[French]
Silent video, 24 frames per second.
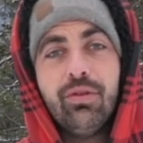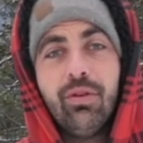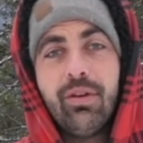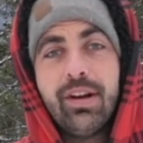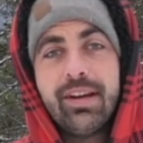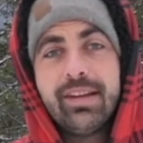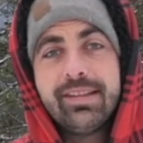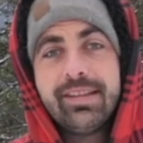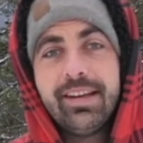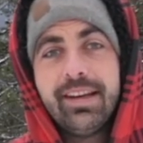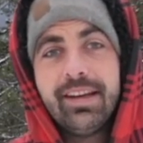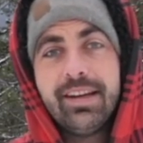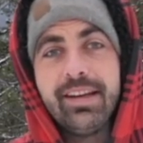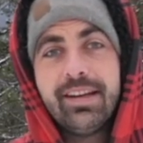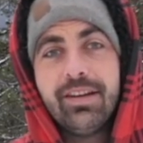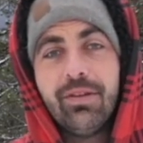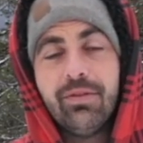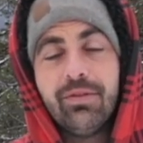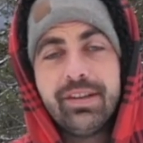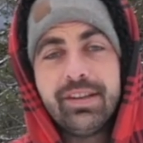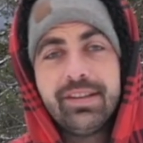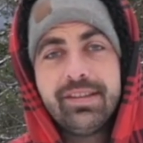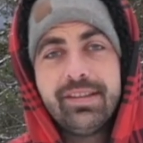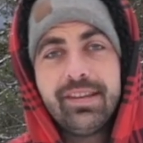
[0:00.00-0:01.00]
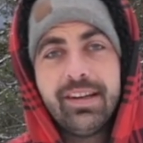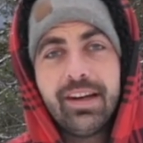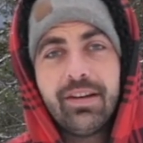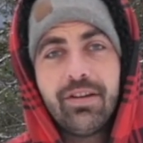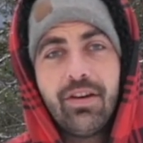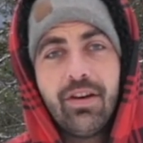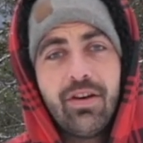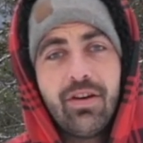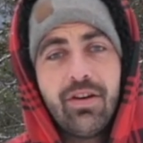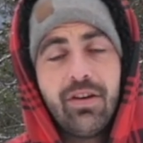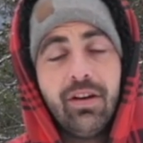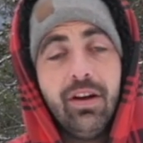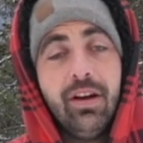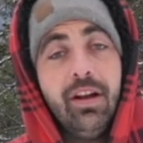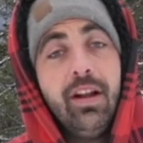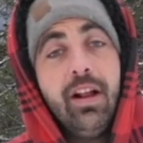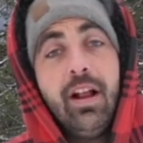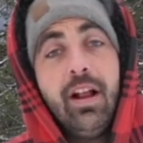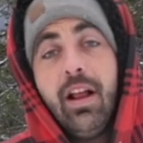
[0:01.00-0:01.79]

dans la serre et en extérieur.